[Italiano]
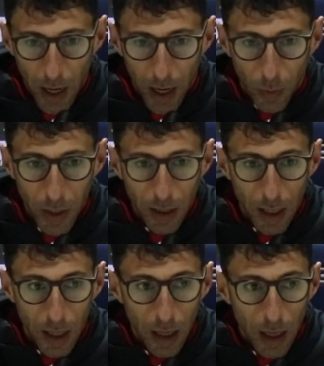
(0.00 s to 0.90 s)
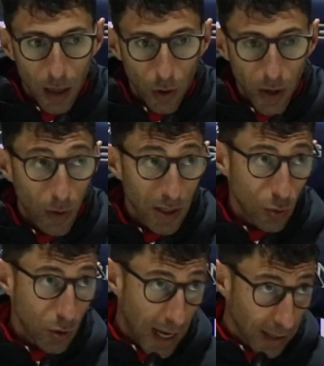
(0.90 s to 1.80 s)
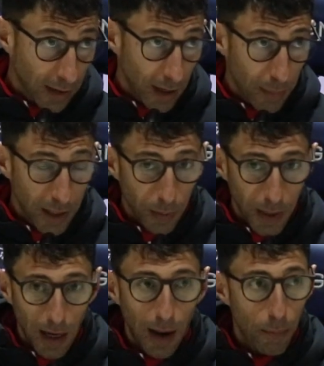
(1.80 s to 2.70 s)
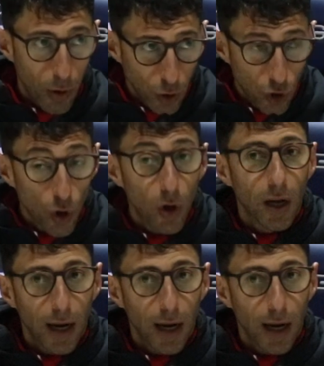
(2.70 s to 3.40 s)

E quindi non è una scusante, ripeto, perché l'approccio,